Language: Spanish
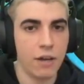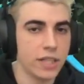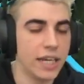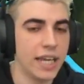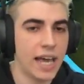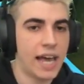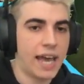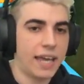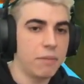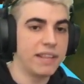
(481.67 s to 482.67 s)
no
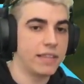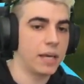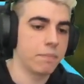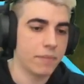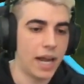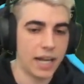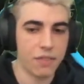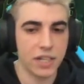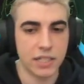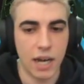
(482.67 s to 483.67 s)
tenía en mente al
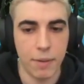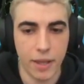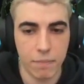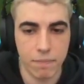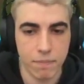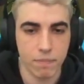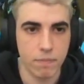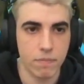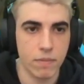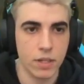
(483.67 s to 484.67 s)
Kha'Zix, la verdad
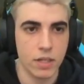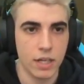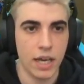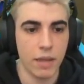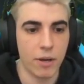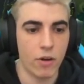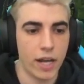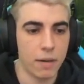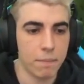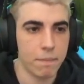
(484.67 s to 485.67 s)
He de mejorar.